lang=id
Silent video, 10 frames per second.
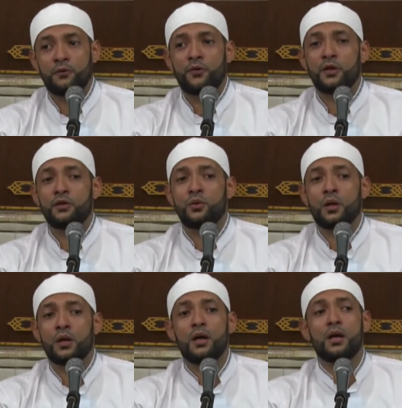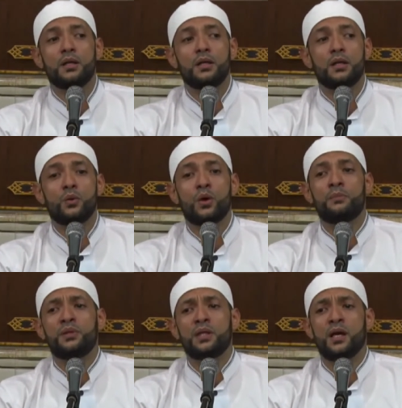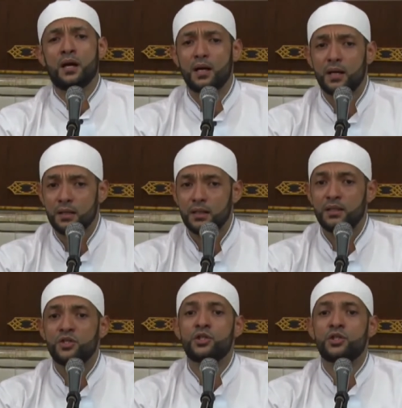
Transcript: fadu'ai wabtihali